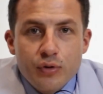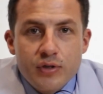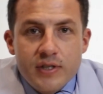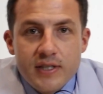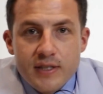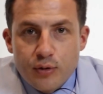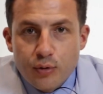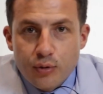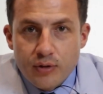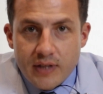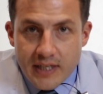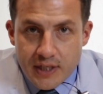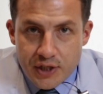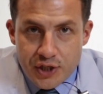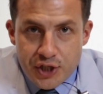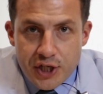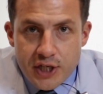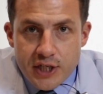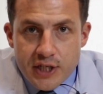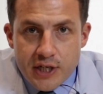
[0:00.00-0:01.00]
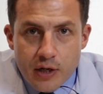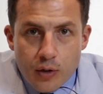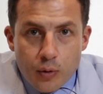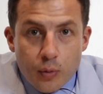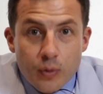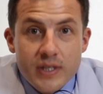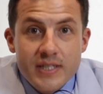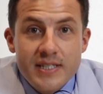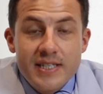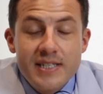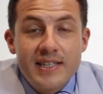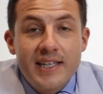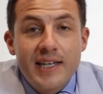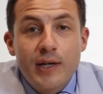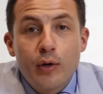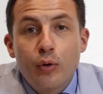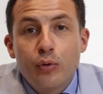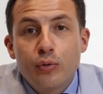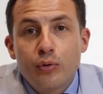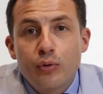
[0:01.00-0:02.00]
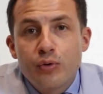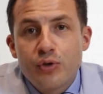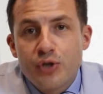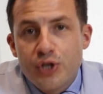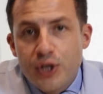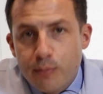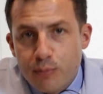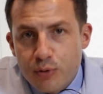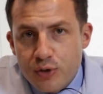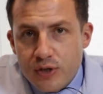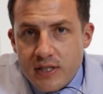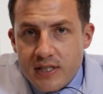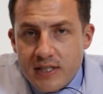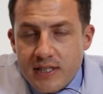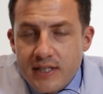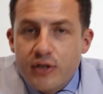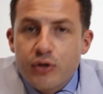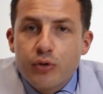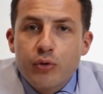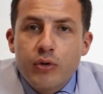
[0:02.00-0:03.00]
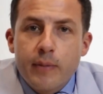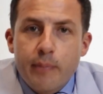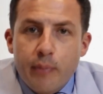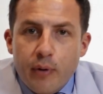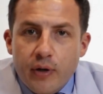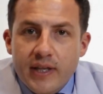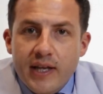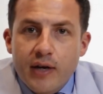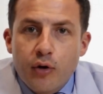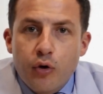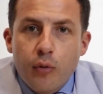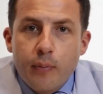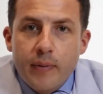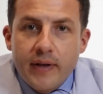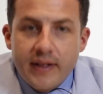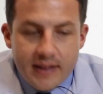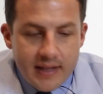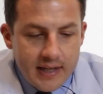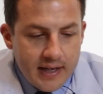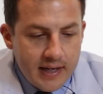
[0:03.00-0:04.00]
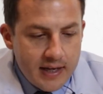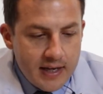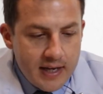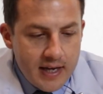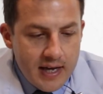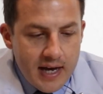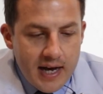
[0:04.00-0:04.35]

do cisto dentígero, existem outros tipos de cisto que podem acometer